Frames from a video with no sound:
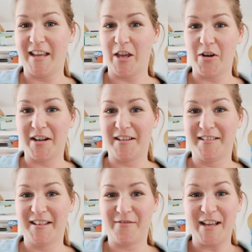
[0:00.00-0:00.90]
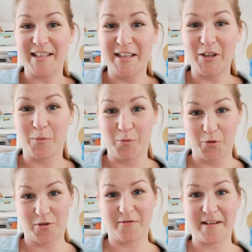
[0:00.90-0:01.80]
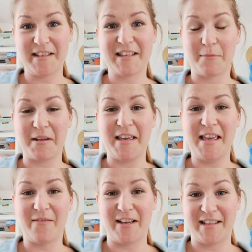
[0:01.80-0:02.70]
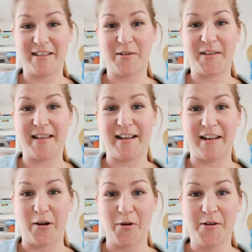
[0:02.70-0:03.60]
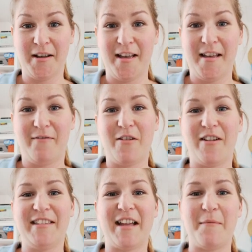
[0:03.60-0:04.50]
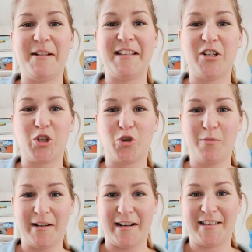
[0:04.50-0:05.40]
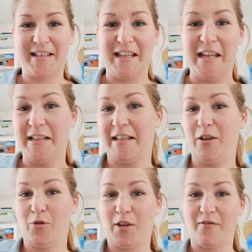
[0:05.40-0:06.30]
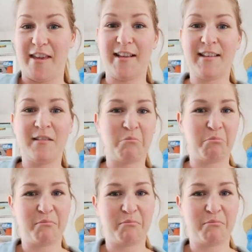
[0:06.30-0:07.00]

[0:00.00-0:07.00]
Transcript: Georg, ich weiß nicht, ob du es noch weißt, aber ich weiß es noch sehr genau. Wir waren damals in der Strubergasse dienstlich unterwegs